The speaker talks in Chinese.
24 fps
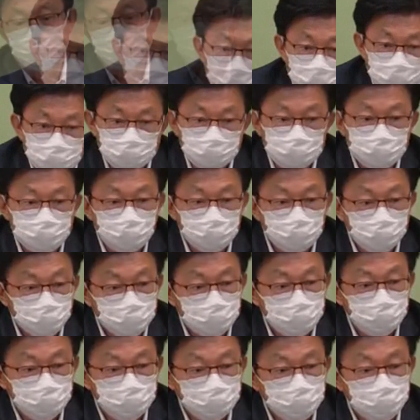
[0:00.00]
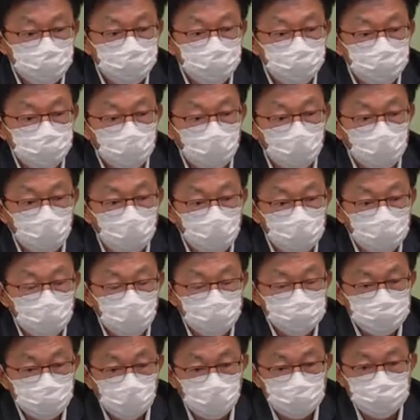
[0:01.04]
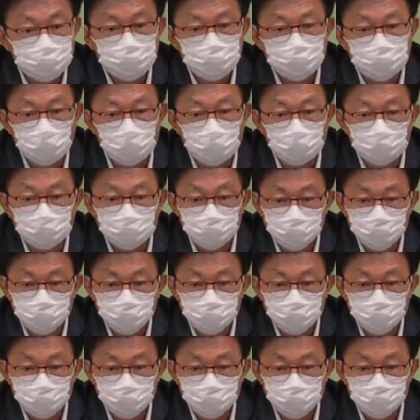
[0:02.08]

张善政对于过去啊，他藏起来，